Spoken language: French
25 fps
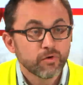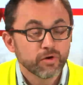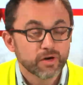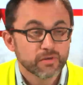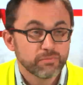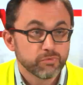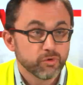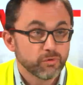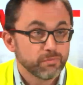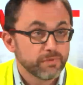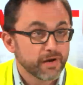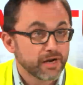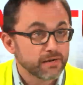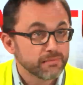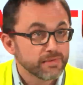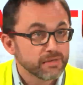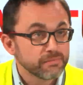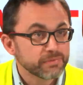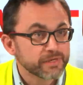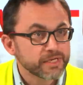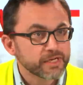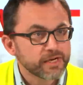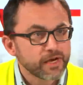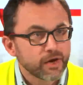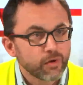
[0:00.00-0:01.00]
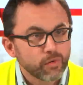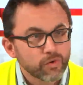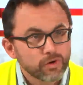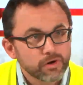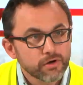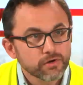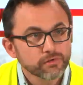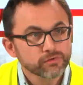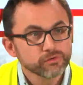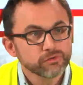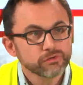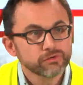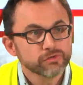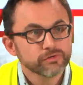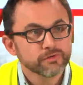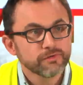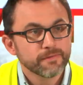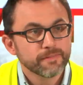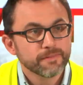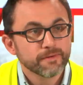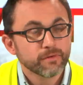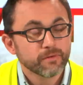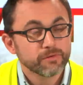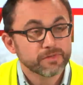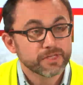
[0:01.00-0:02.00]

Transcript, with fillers: On répond par le mépris et l'arrogance.